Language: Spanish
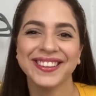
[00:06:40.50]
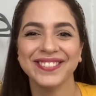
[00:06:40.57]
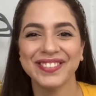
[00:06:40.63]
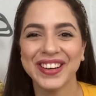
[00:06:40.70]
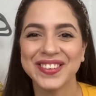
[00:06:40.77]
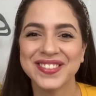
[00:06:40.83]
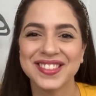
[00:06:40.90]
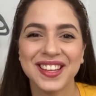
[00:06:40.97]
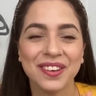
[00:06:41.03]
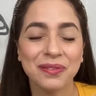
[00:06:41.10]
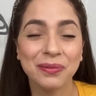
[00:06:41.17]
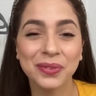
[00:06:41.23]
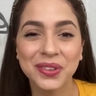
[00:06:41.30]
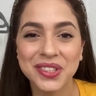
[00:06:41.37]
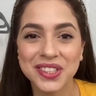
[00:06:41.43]
me gustan
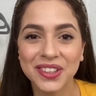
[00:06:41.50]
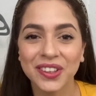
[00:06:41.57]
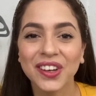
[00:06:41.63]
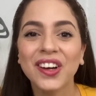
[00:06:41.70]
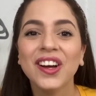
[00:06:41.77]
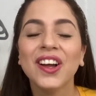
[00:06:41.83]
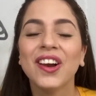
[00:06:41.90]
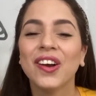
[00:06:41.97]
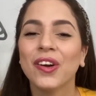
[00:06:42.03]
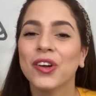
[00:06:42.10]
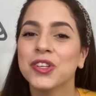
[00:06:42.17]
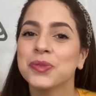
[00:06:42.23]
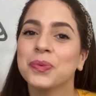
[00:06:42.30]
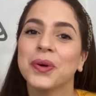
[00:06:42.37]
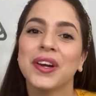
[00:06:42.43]
mucho
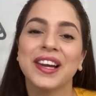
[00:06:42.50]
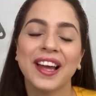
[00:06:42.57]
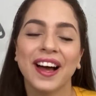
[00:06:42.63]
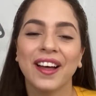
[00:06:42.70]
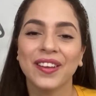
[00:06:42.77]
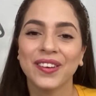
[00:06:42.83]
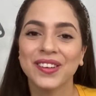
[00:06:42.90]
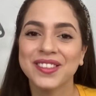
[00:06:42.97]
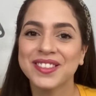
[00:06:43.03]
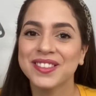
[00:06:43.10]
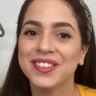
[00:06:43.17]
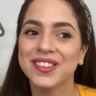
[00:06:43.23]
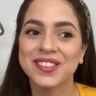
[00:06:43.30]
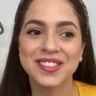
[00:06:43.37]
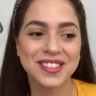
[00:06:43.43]
los boleados,
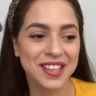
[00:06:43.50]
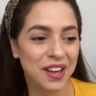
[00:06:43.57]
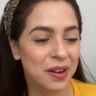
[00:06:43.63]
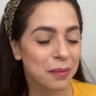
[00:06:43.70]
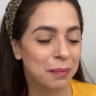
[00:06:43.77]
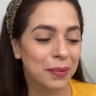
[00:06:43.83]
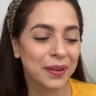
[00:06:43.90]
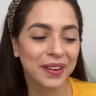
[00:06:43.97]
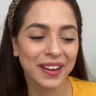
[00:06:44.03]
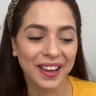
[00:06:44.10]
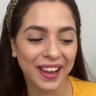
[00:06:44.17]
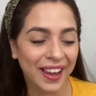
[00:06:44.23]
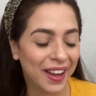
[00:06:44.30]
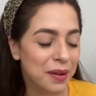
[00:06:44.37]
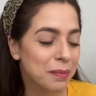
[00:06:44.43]
no sé por
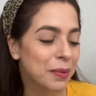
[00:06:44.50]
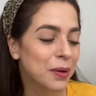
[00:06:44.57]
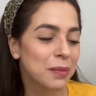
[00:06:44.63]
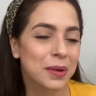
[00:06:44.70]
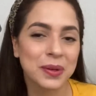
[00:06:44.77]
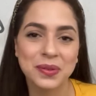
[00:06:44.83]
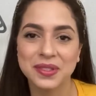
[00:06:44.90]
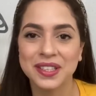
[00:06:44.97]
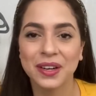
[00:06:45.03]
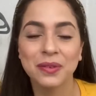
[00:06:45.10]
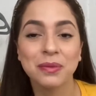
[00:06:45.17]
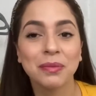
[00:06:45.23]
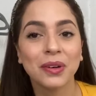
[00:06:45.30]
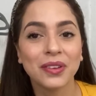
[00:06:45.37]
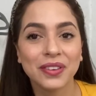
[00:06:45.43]
qué, pero me gustan
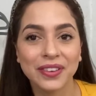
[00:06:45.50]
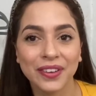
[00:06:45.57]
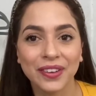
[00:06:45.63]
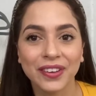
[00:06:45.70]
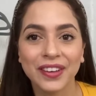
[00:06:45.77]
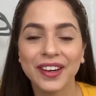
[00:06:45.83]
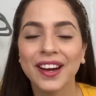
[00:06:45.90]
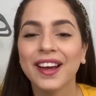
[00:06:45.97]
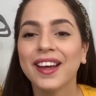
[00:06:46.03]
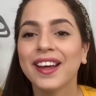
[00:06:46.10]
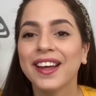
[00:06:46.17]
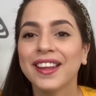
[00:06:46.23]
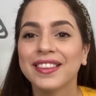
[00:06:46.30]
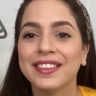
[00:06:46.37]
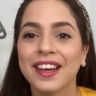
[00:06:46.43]
un montón.
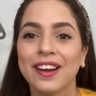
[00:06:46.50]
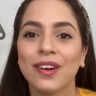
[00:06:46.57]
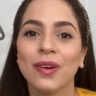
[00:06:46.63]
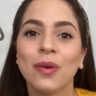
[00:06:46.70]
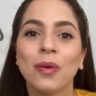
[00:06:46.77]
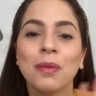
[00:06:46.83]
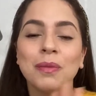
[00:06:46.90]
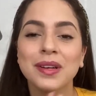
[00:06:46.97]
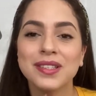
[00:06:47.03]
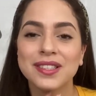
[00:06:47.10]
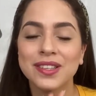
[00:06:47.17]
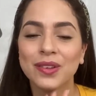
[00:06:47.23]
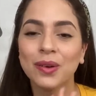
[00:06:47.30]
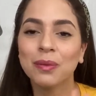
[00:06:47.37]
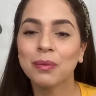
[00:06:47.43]
Tengo un
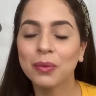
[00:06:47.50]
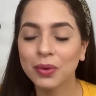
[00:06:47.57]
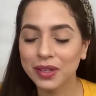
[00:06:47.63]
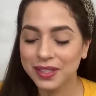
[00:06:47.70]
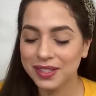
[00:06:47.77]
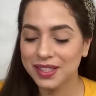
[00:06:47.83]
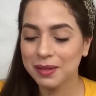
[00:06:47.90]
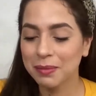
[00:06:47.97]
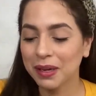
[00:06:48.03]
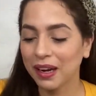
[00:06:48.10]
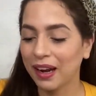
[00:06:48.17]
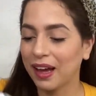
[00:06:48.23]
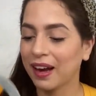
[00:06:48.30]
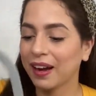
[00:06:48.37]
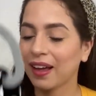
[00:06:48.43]
vestido muy
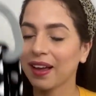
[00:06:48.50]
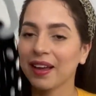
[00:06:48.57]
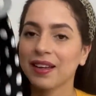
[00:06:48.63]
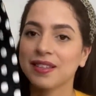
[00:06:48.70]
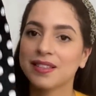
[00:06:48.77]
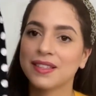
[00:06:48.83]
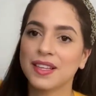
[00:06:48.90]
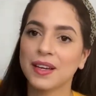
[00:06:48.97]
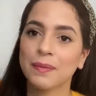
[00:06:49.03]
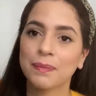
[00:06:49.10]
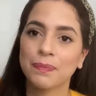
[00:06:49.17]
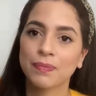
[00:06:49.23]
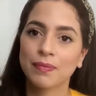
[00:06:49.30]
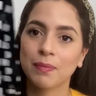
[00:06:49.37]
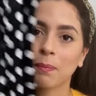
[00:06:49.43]
similar a este,
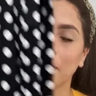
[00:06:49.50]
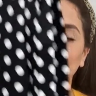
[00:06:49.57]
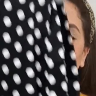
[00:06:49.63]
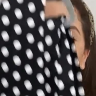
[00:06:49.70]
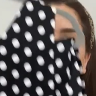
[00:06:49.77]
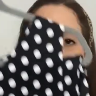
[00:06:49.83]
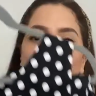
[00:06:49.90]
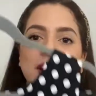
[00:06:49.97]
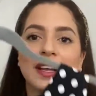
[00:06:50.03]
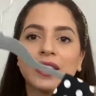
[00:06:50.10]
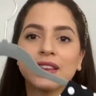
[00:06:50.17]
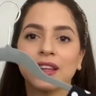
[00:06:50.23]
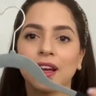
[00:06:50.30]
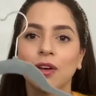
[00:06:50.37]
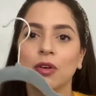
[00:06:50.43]
pero el
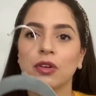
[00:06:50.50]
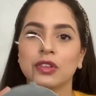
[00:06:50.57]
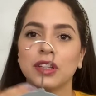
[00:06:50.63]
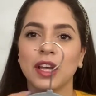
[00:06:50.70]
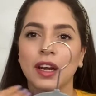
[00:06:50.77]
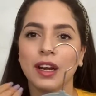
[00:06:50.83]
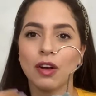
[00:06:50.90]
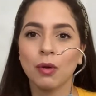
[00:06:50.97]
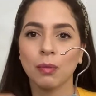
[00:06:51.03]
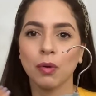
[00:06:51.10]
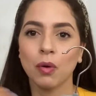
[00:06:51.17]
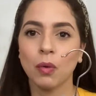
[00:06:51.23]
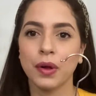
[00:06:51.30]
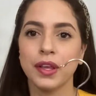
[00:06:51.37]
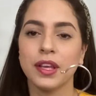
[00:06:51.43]
que tengo tiene
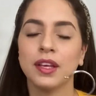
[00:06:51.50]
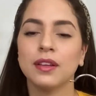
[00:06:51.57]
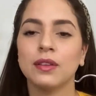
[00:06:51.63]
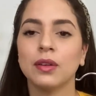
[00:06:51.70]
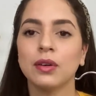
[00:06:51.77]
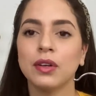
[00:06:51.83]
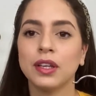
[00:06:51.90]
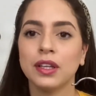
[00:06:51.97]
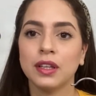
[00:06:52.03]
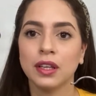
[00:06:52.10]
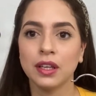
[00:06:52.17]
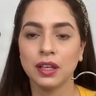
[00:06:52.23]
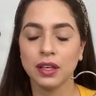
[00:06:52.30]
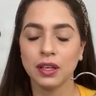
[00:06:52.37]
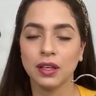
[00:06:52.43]
como cuellito y,
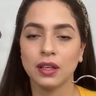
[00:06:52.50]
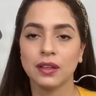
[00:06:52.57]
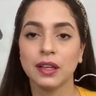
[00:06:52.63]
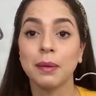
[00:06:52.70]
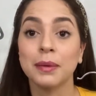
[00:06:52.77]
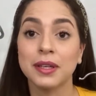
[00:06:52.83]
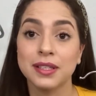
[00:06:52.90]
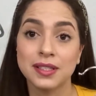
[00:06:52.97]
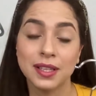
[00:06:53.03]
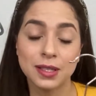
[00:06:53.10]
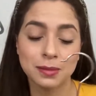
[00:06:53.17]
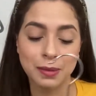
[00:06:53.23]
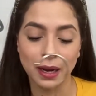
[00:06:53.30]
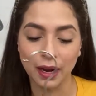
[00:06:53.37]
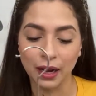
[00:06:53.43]
y también es
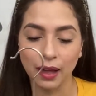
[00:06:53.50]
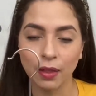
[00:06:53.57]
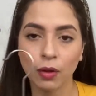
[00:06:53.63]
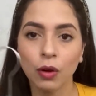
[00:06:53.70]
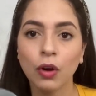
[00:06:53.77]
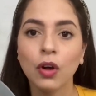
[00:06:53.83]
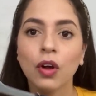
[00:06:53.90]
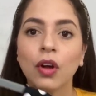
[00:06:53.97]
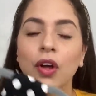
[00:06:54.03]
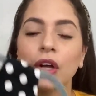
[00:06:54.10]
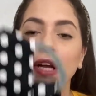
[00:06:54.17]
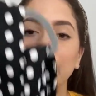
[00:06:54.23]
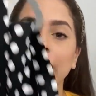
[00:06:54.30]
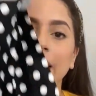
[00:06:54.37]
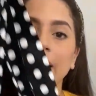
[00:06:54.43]
desmangado
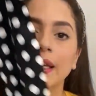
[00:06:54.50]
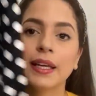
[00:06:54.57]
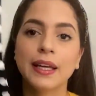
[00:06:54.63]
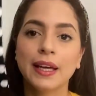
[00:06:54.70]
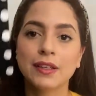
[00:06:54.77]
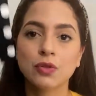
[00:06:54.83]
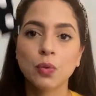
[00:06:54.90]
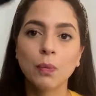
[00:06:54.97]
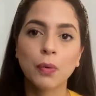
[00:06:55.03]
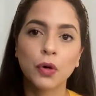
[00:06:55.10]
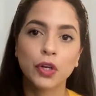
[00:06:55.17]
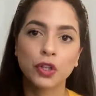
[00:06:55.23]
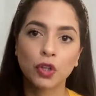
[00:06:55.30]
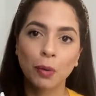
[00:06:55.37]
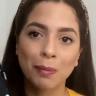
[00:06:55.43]
y es un
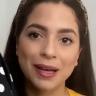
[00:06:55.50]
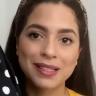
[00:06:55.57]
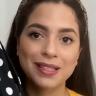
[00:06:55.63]
poquito más